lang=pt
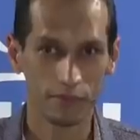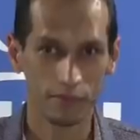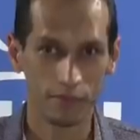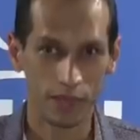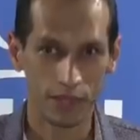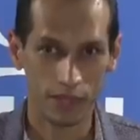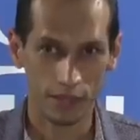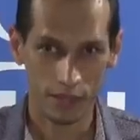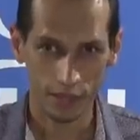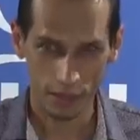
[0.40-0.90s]

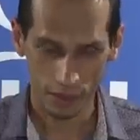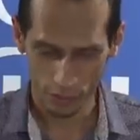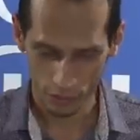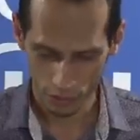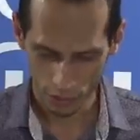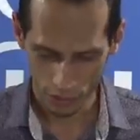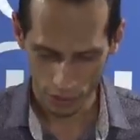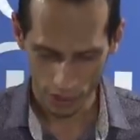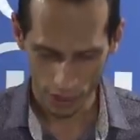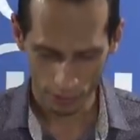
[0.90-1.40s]

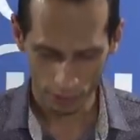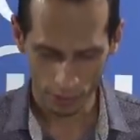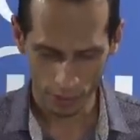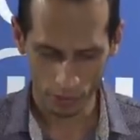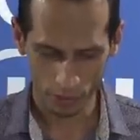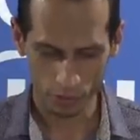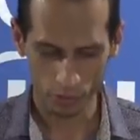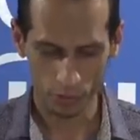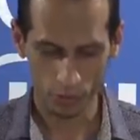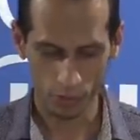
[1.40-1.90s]
Mateus
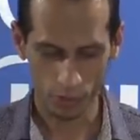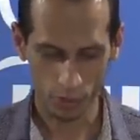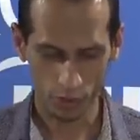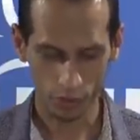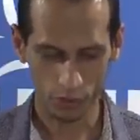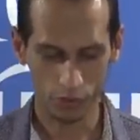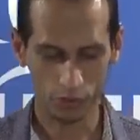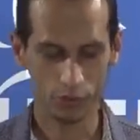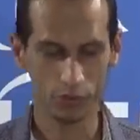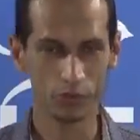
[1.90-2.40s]
capítulo
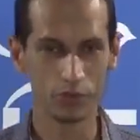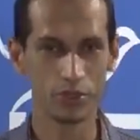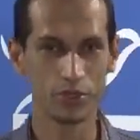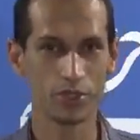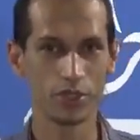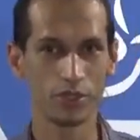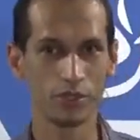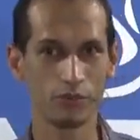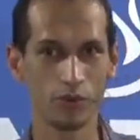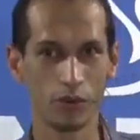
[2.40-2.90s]
8, do
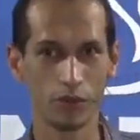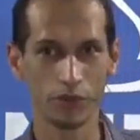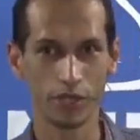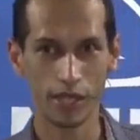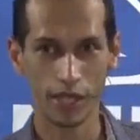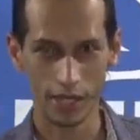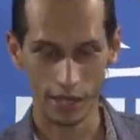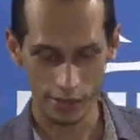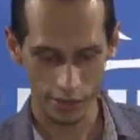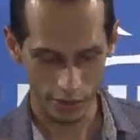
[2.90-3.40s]
5 ao
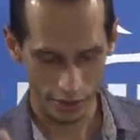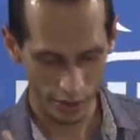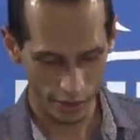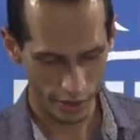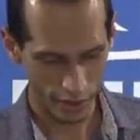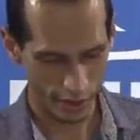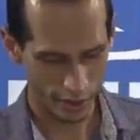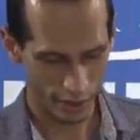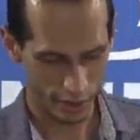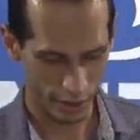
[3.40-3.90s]
10,
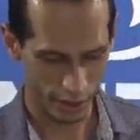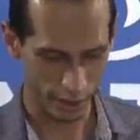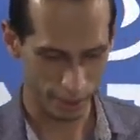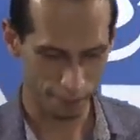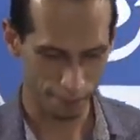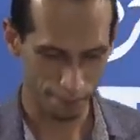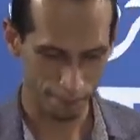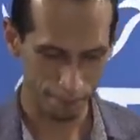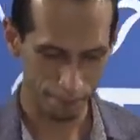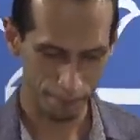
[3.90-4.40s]
diz assim:
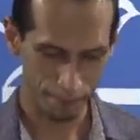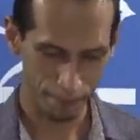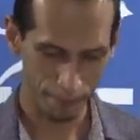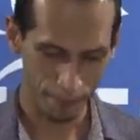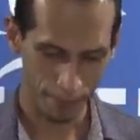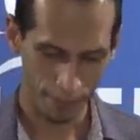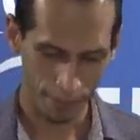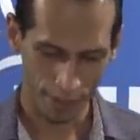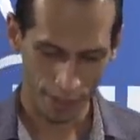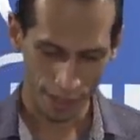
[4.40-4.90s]

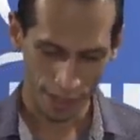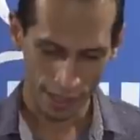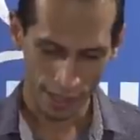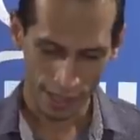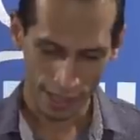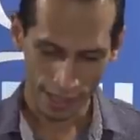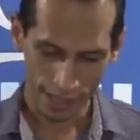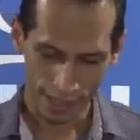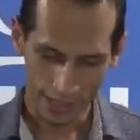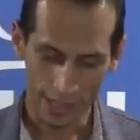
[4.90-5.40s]

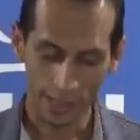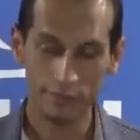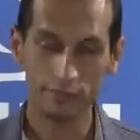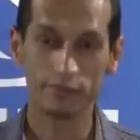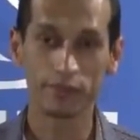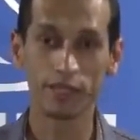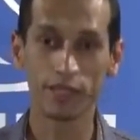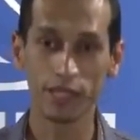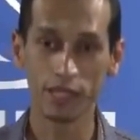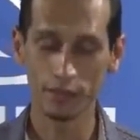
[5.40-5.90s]
E
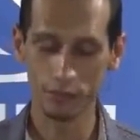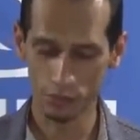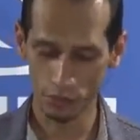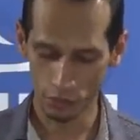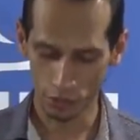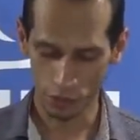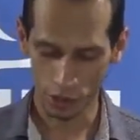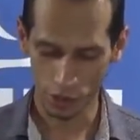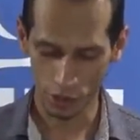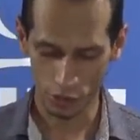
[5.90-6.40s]

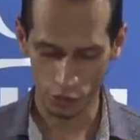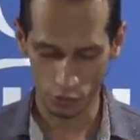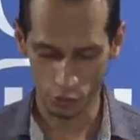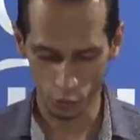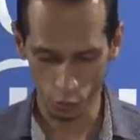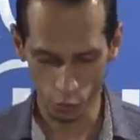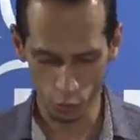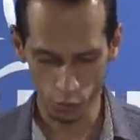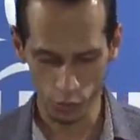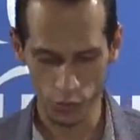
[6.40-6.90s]
entrando
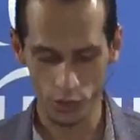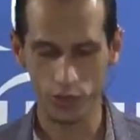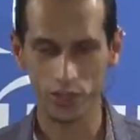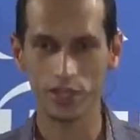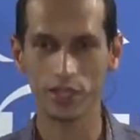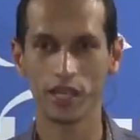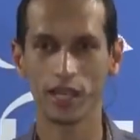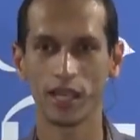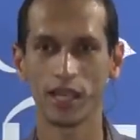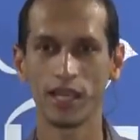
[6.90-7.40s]

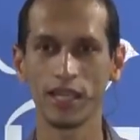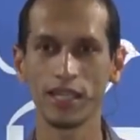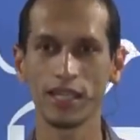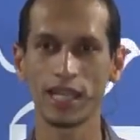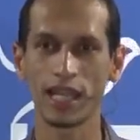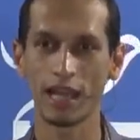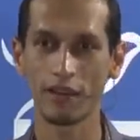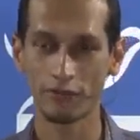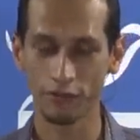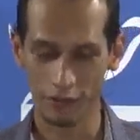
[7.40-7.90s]
Jesus em
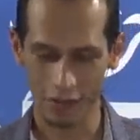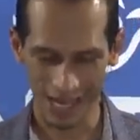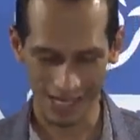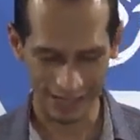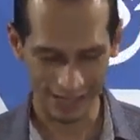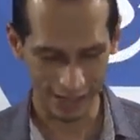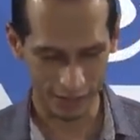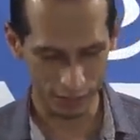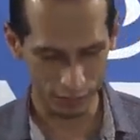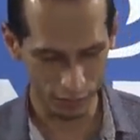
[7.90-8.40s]

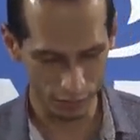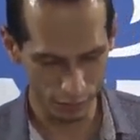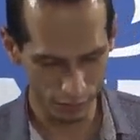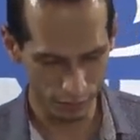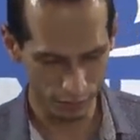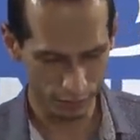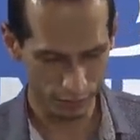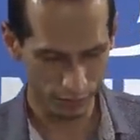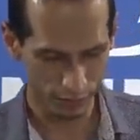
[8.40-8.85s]
Cafarnaum,